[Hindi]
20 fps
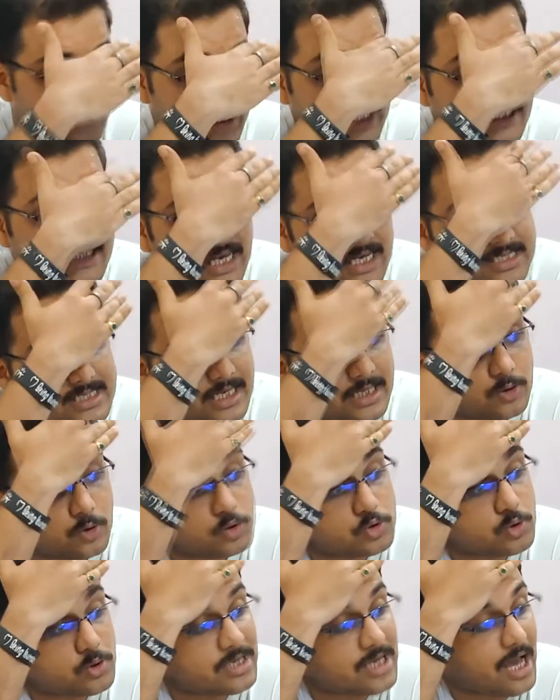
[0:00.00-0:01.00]
उसके साथ साथ
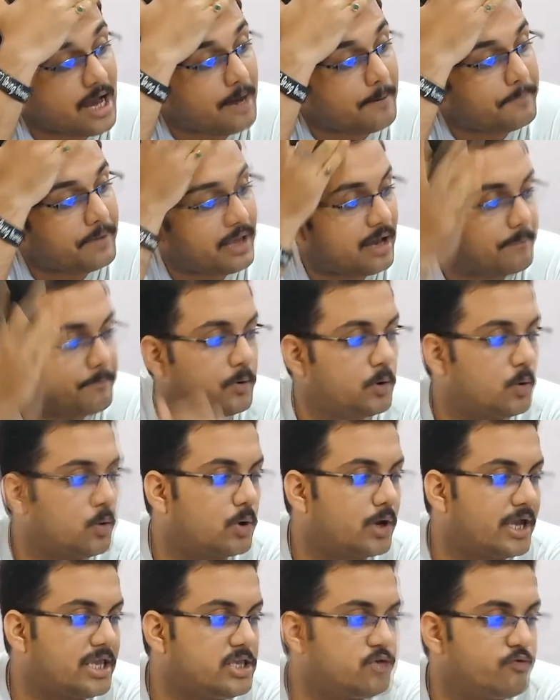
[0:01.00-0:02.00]
दोस्तों यहाँ पे आप
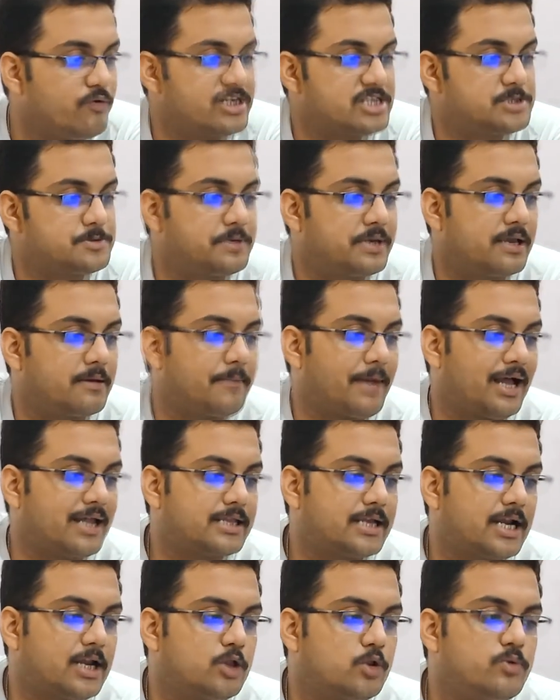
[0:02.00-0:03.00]
लोगों का यूएसबी की
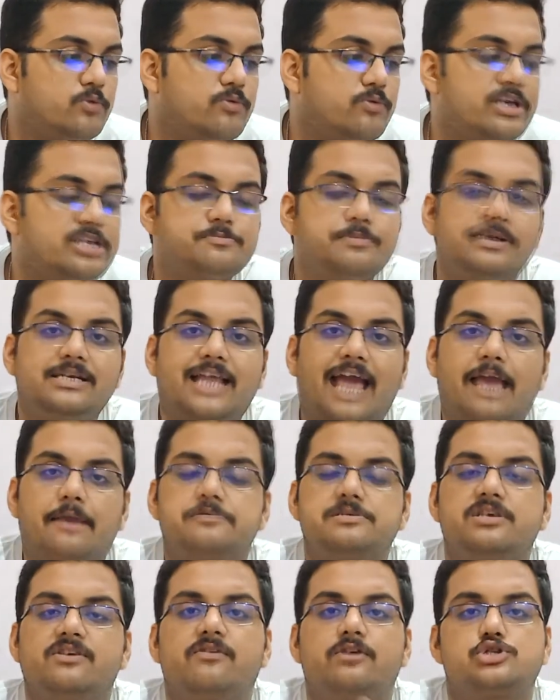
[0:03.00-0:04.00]
बात करें तो बी
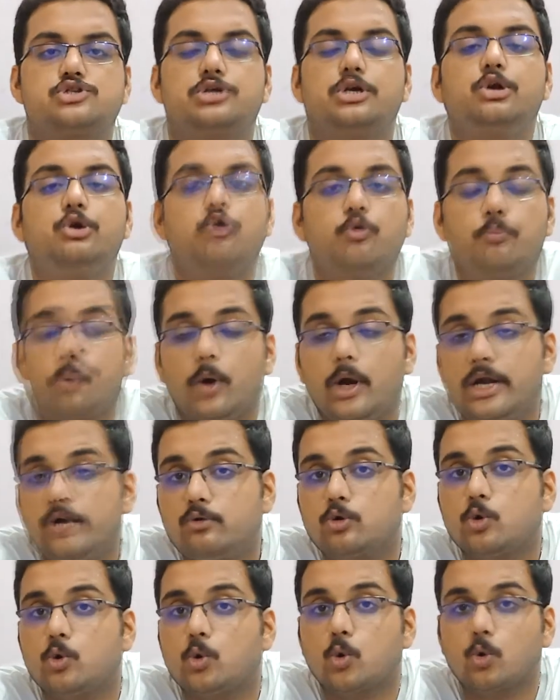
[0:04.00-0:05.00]
टाइप सी
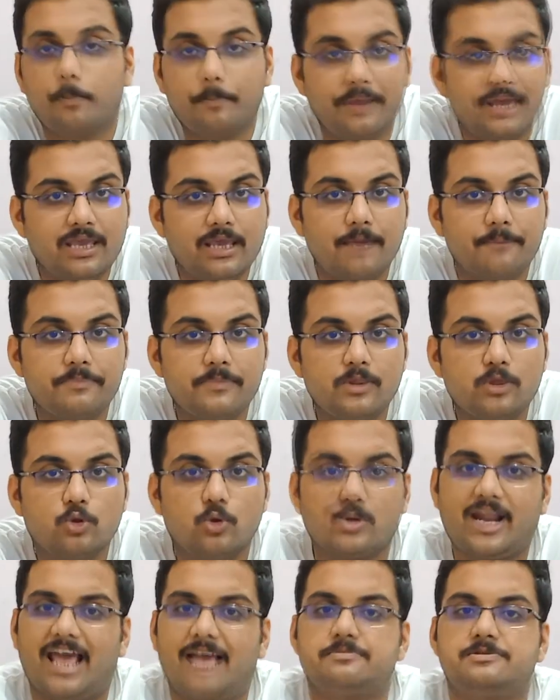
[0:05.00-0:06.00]
पॉइंट वो दोनों पे ही है
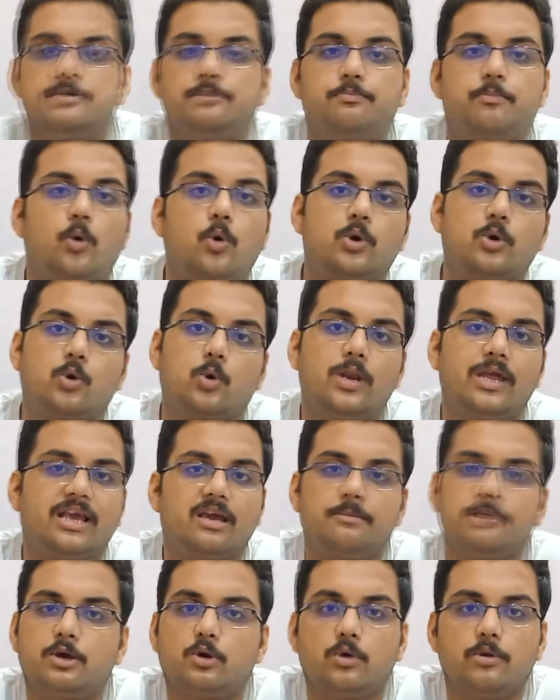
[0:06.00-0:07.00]
तो टाइप सी पोर्ट को
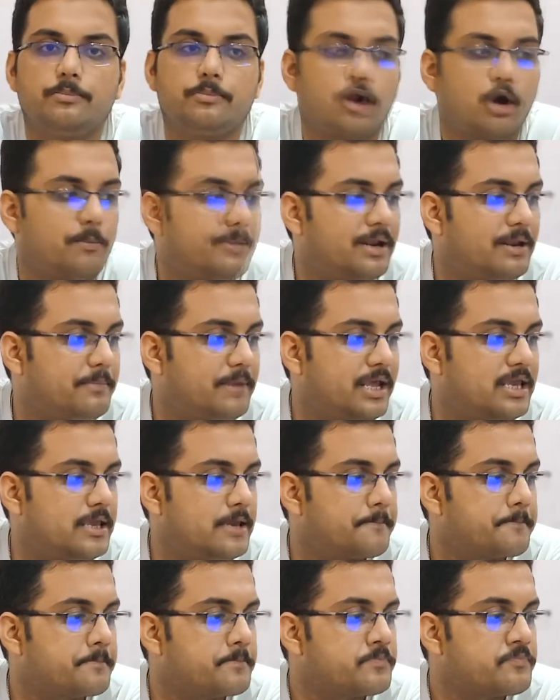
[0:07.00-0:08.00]
लेके भी कोई प्रॉब्लम
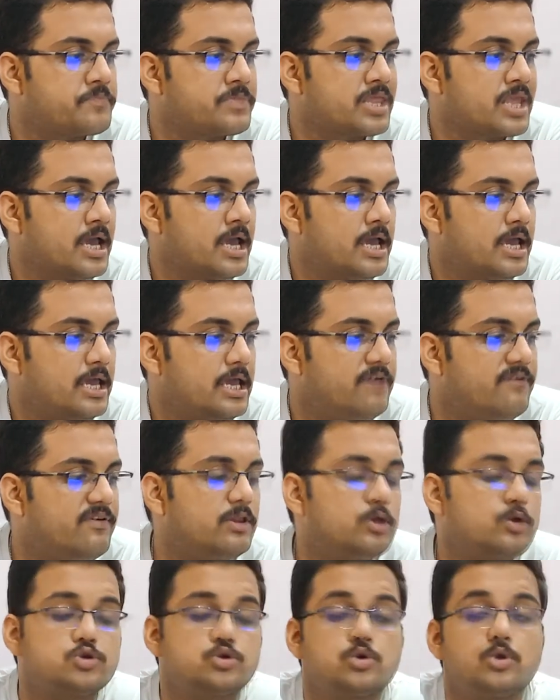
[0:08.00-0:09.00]
नहीं है
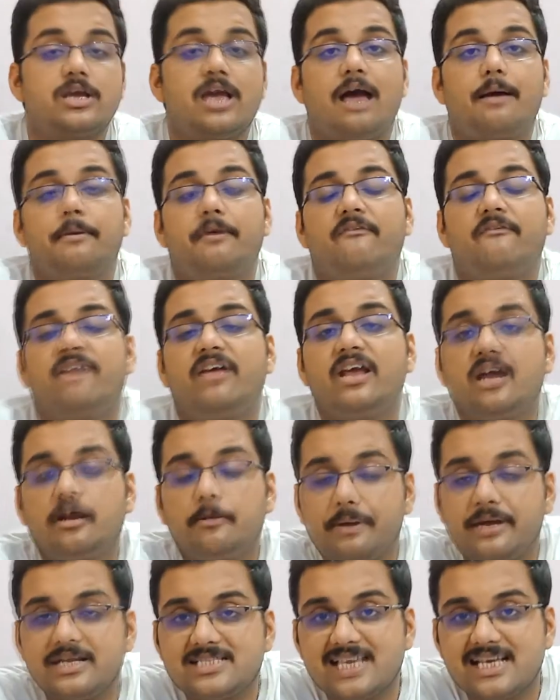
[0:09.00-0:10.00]
इवन दोस्तों यहाँ पे
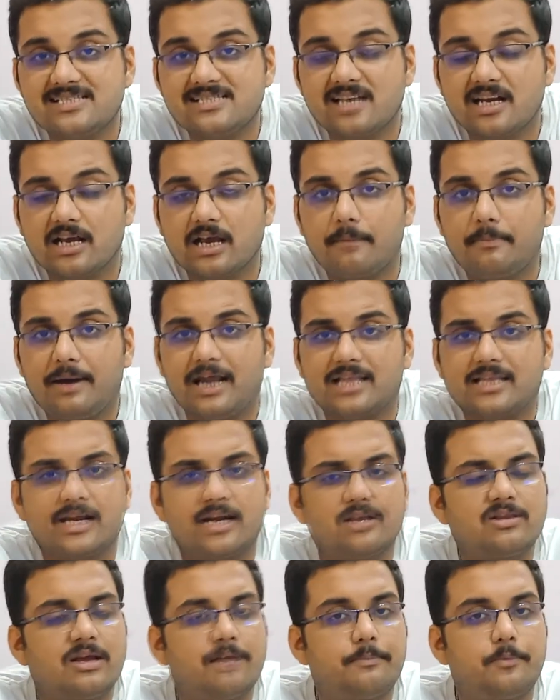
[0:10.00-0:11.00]
फिंगरप्रिंट सेंसर का
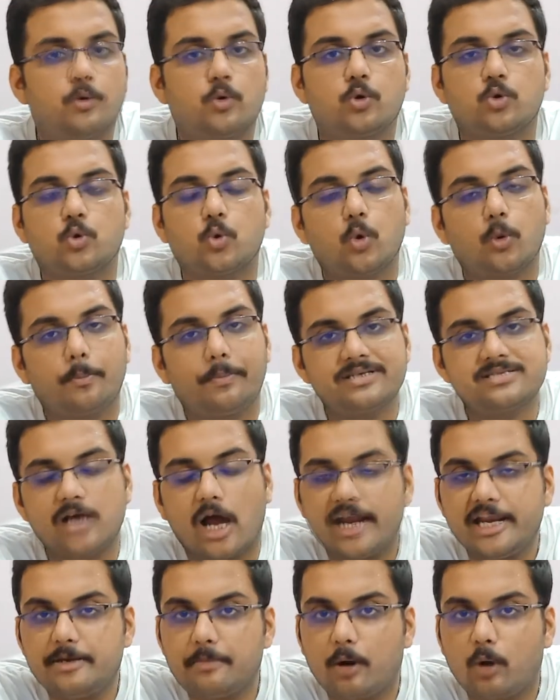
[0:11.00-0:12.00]
बात करें तो आप लोगों को दोनों पे
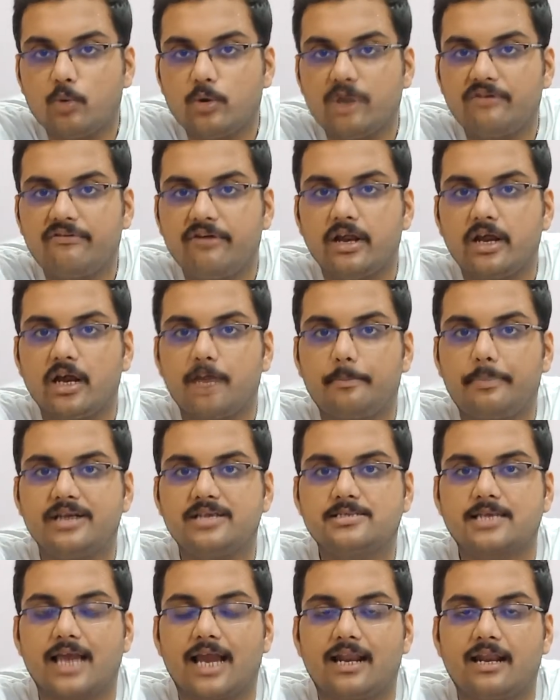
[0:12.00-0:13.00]
साइड माउंटेन
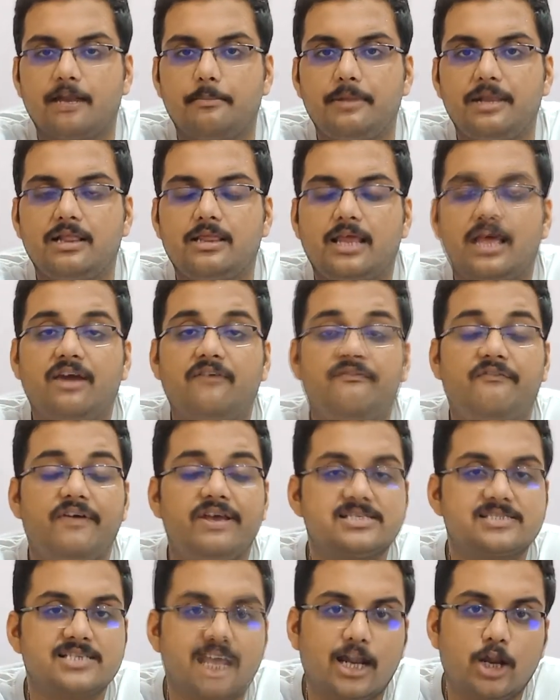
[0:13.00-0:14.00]
फिंगरप्रिंट स्कैनर मिलता है
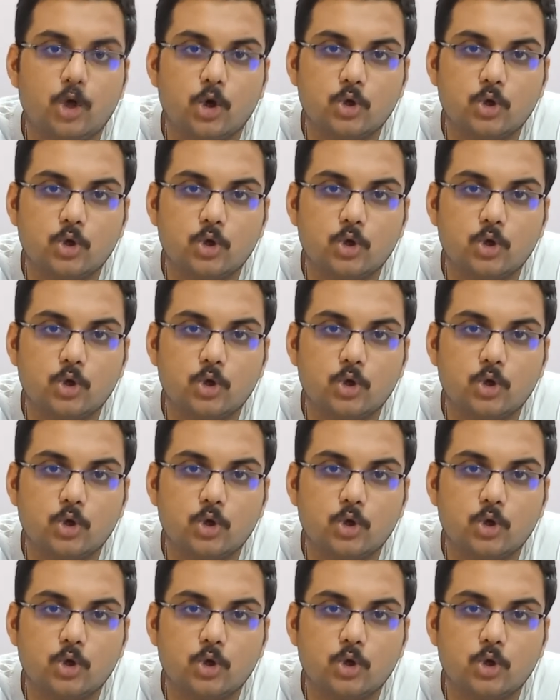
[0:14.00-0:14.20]
फेस